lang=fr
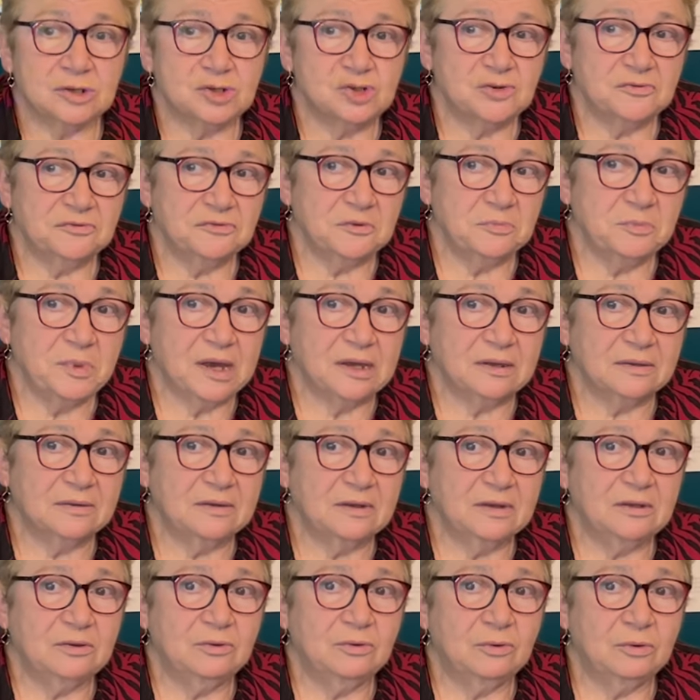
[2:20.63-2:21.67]
je fais
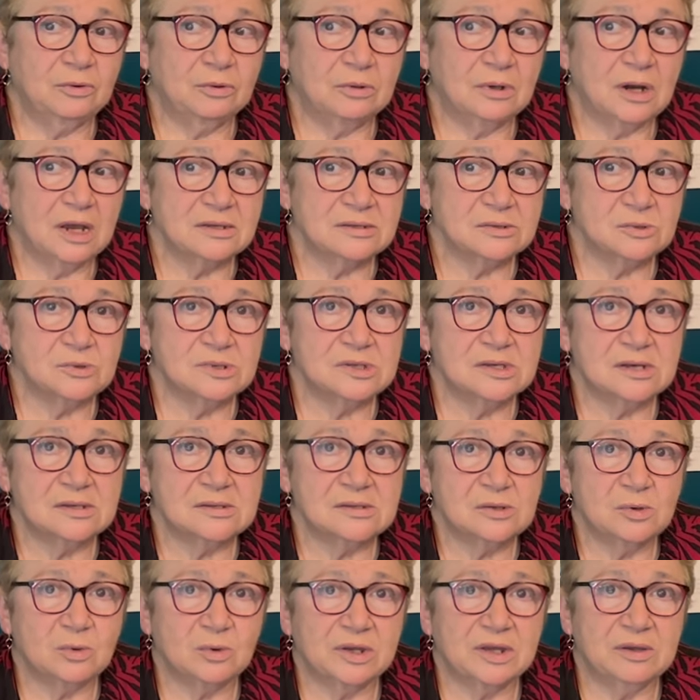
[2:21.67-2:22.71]
partie de
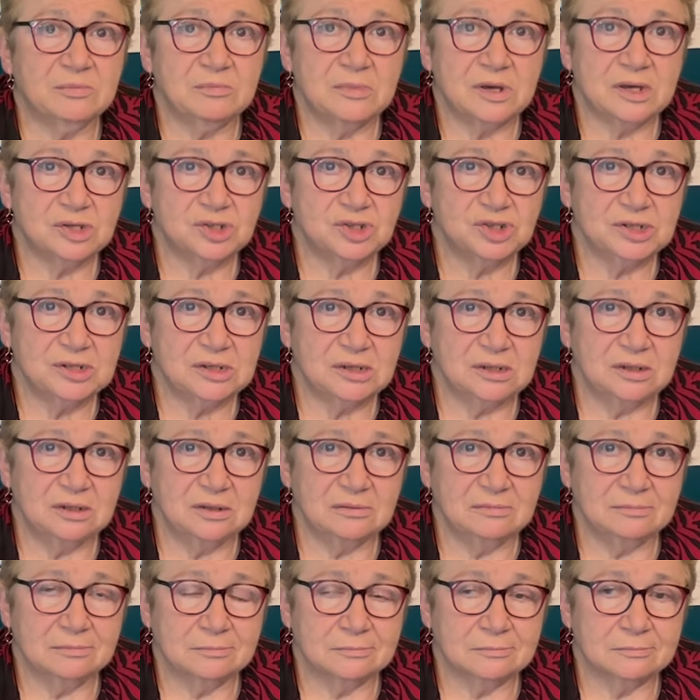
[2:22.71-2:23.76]
l'association Imagine,
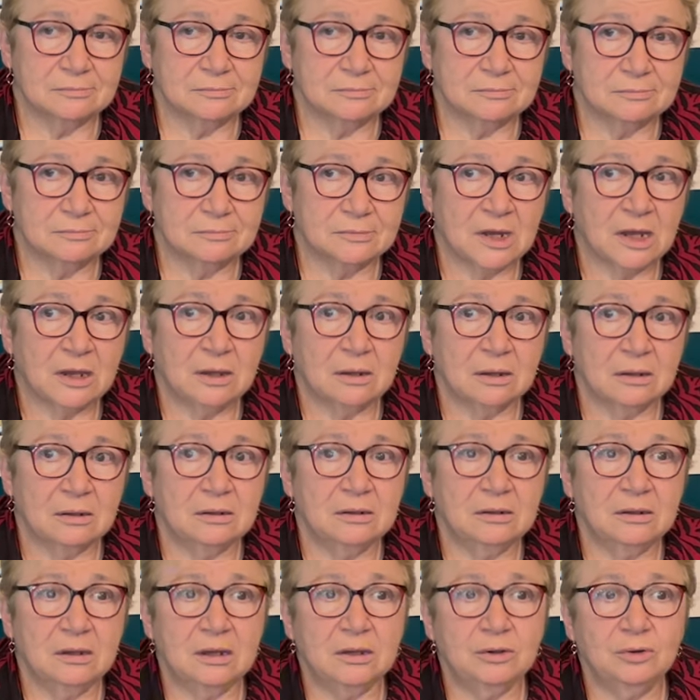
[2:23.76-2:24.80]

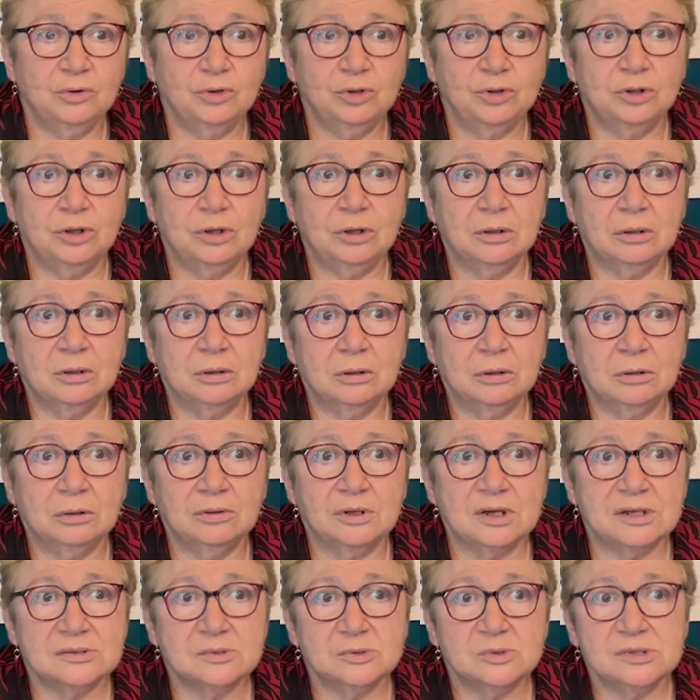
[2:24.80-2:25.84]
qui est une
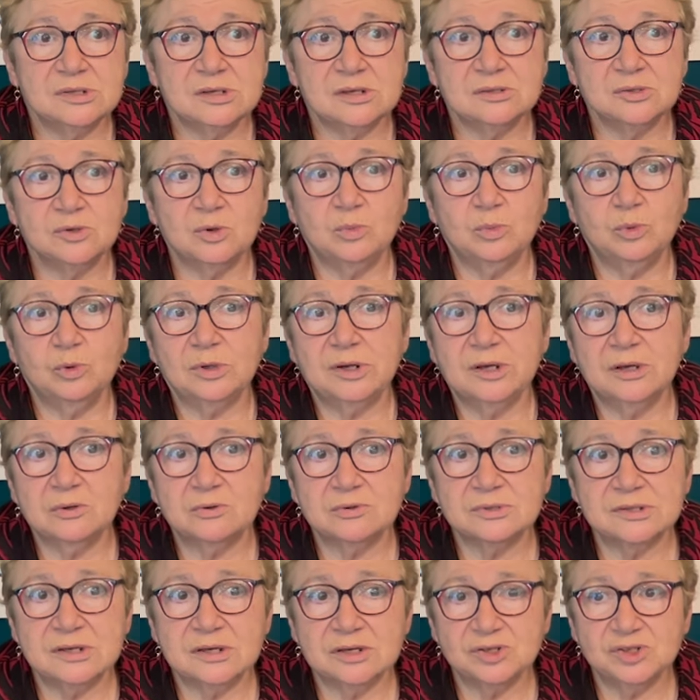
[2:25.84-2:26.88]
association pour les
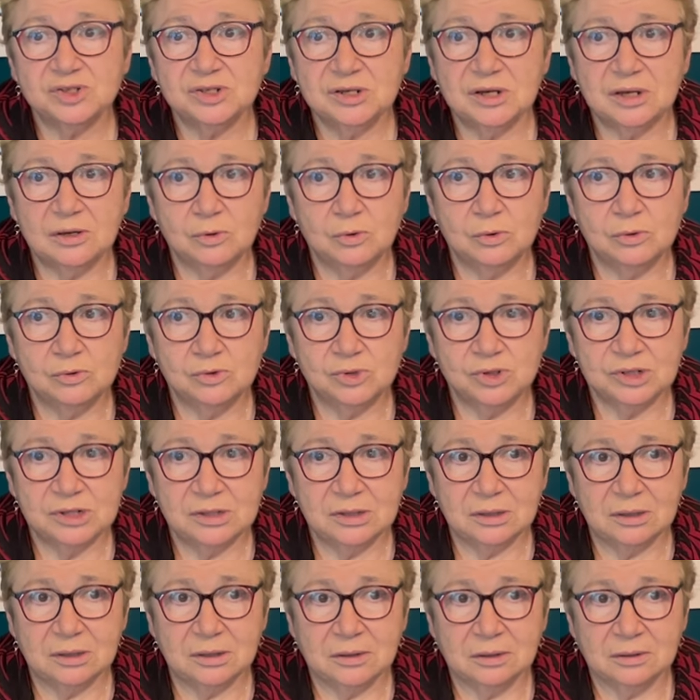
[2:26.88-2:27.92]
cancers
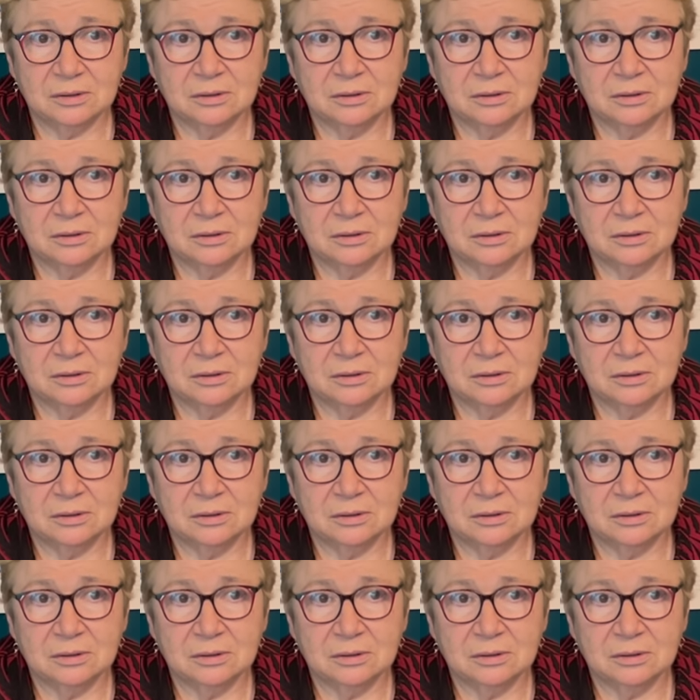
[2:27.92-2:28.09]
gynécologiques